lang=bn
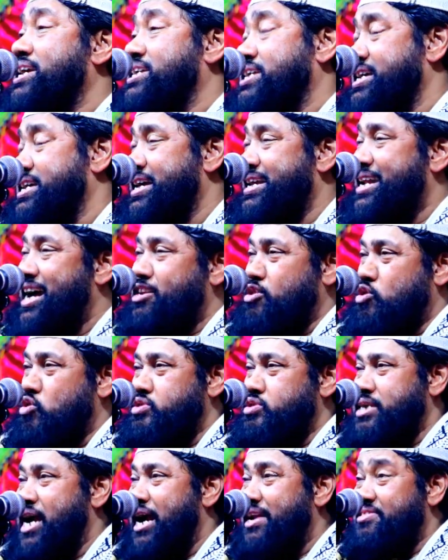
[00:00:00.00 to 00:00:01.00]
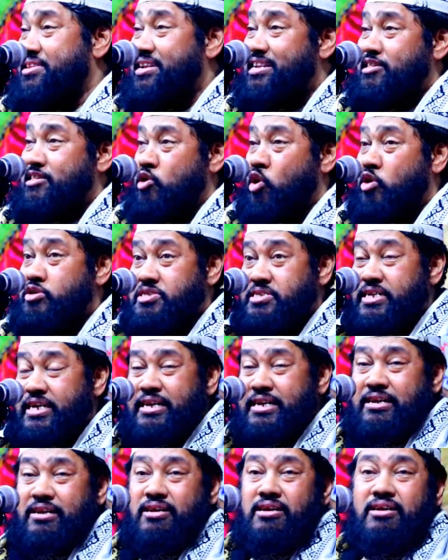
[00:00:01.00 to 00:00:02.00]
আটকিয়ে রাখতো সাত দিন দশ
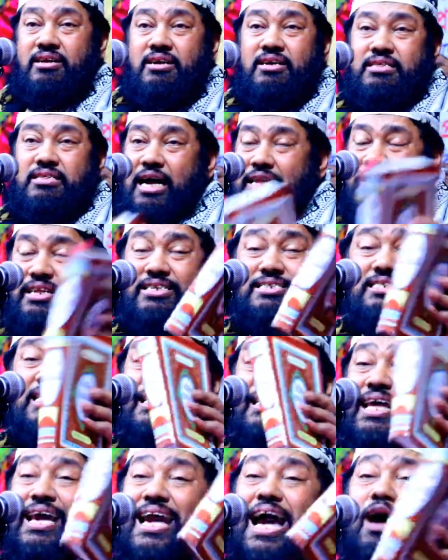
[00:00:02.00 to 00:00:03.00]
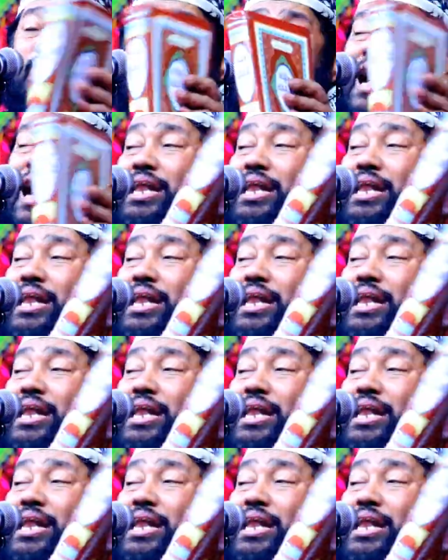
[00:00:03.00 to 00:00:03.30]
দিন তাদের সাথে খাওয়া